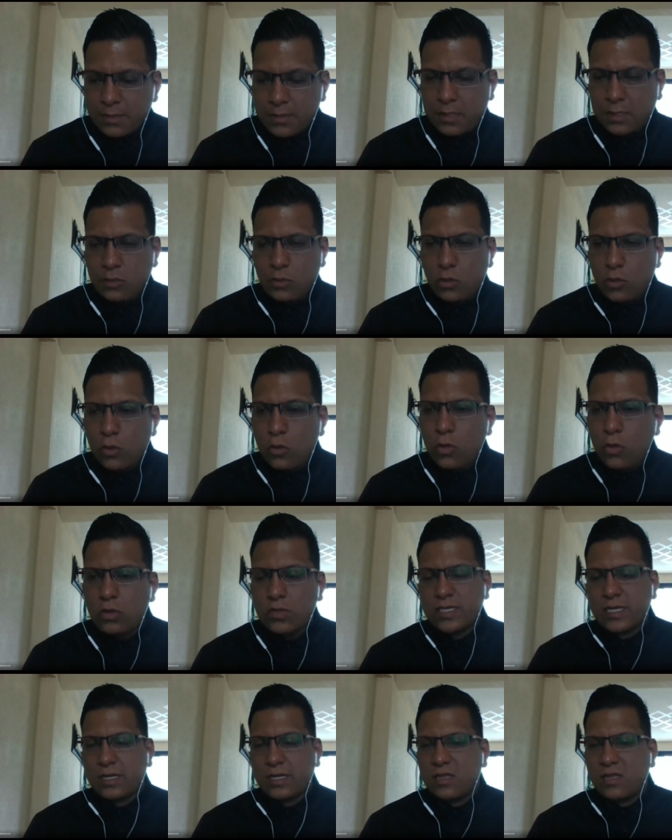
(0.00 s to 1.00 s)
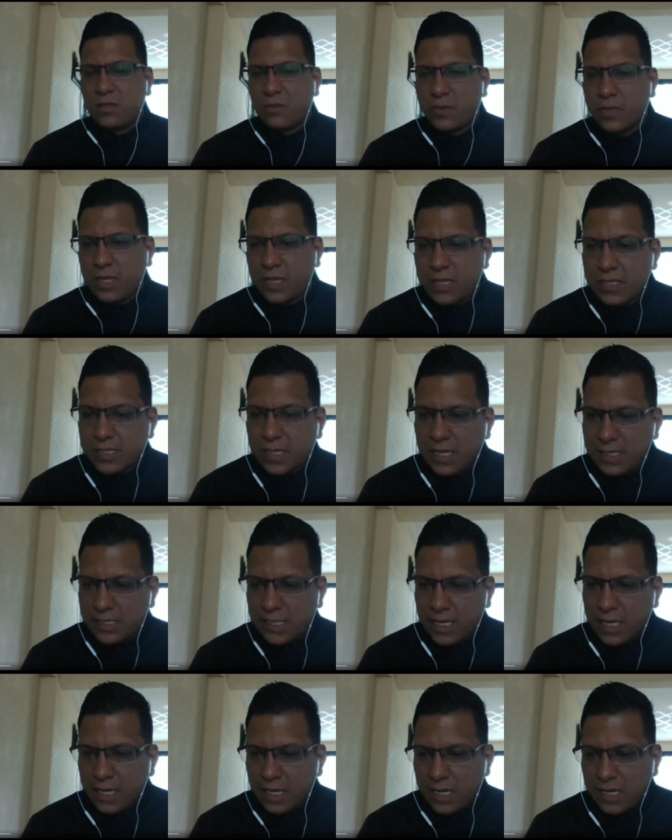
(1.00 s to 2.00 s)
de todas las actividades que
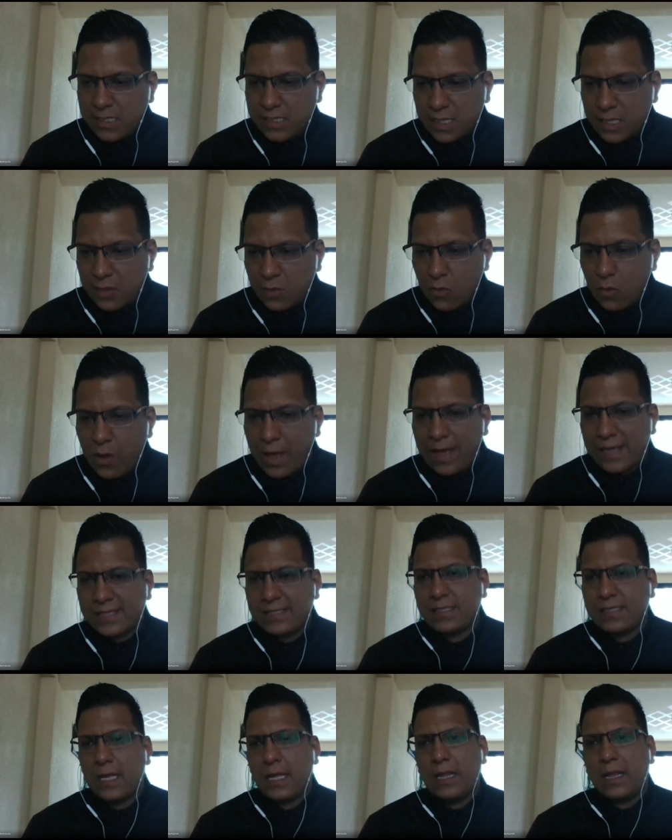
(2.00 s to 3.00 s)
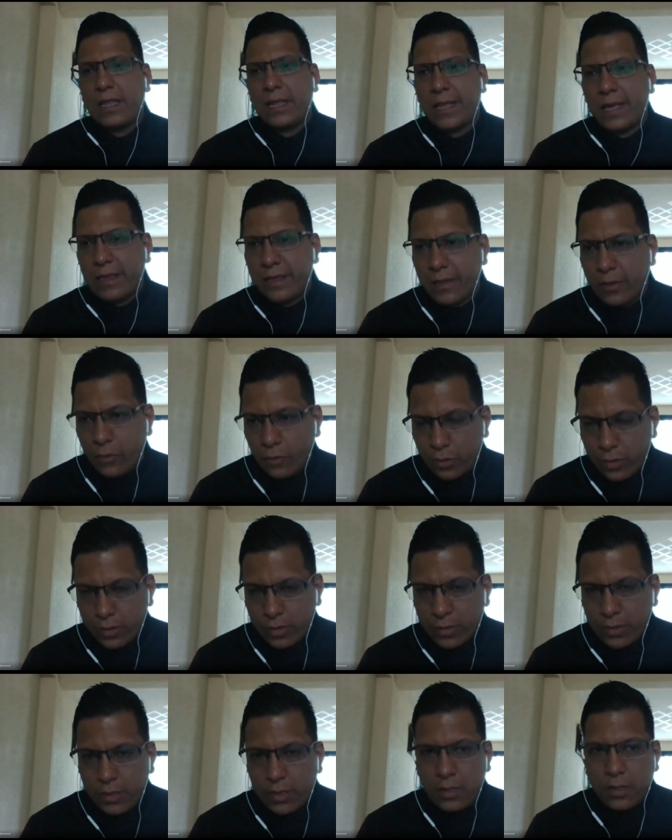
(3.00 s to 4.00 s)
se han realizado hasta el día de hoy.